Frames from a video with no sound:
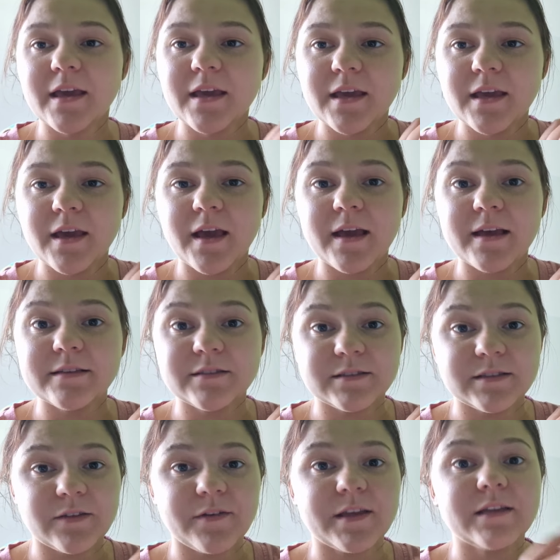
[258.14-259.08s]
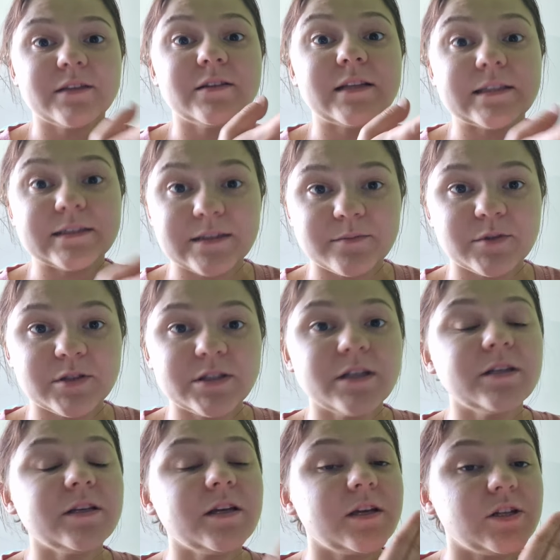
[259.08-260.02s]
i e, zostawienie na następny
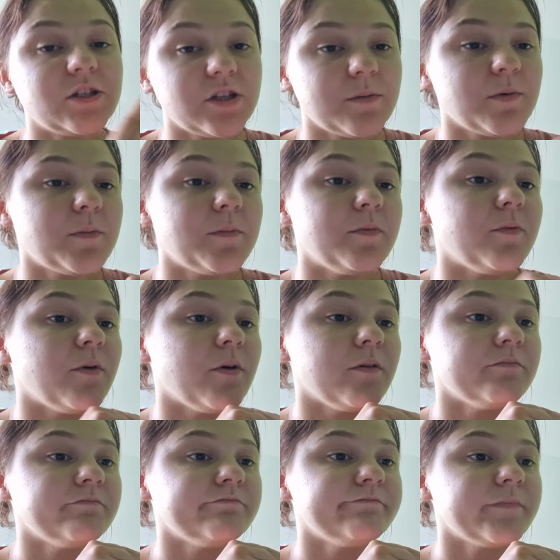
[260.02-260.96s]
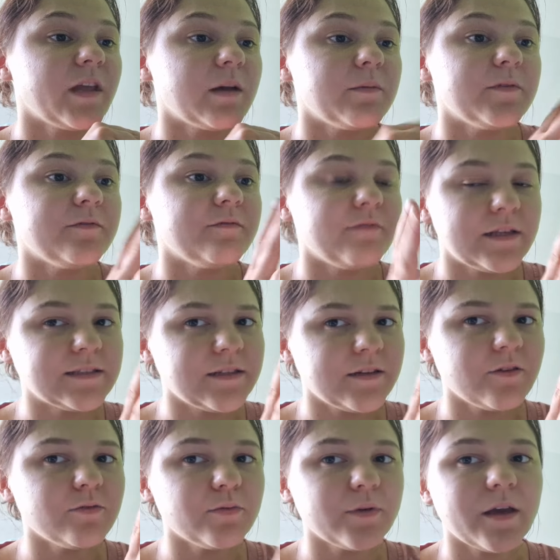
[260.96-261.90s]
dzień, żeby było jakby
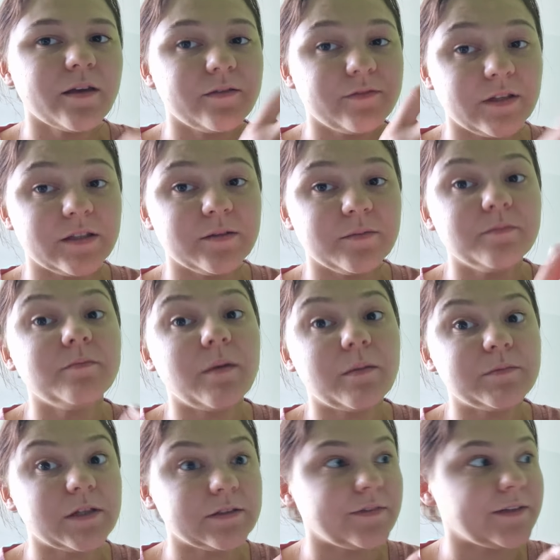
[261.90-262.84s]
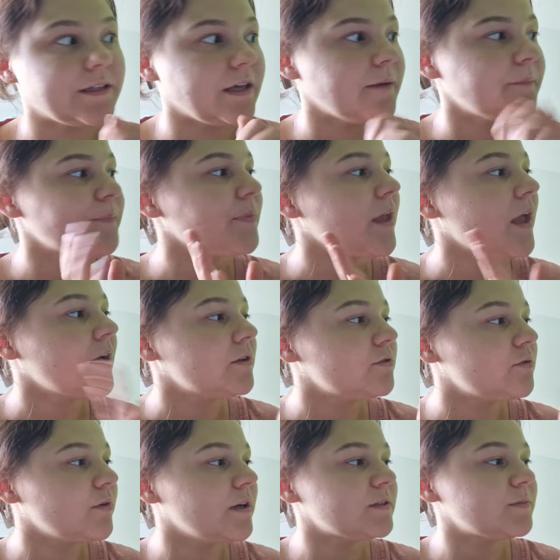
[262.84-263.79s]
więcej gotuję i wtedy mam na dwa dni.
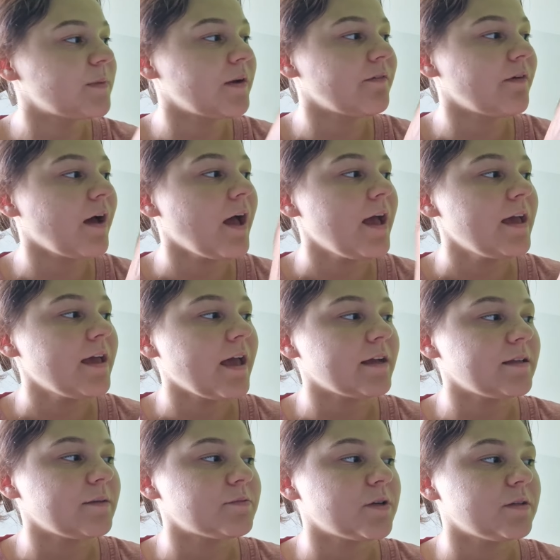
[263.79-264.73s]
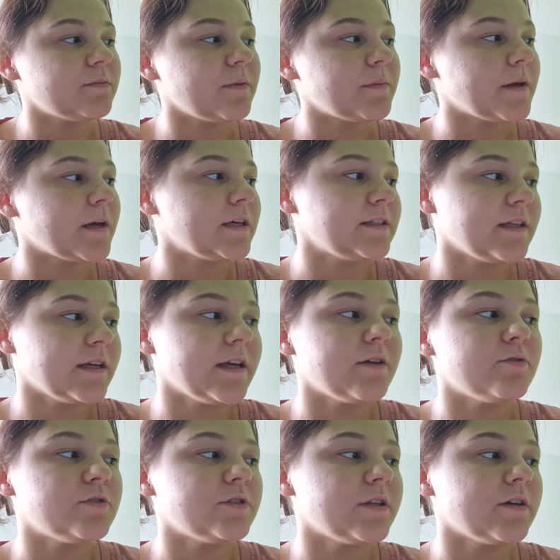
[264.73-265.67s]
Druga sprawa, jak na przykład mam jakieś
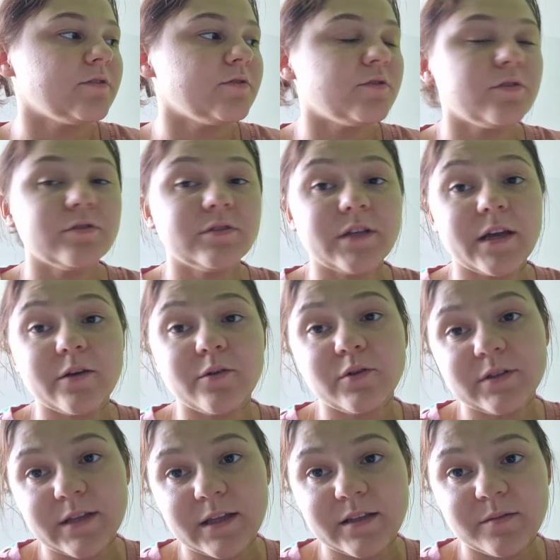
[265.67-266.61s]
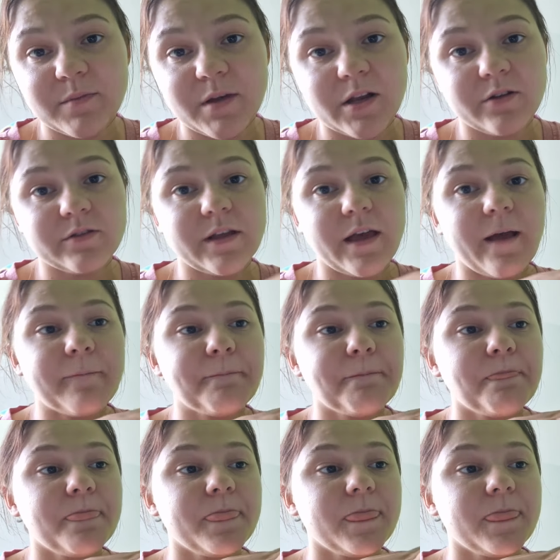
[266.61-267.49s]
takie różnego rodzaju kotlety mielone,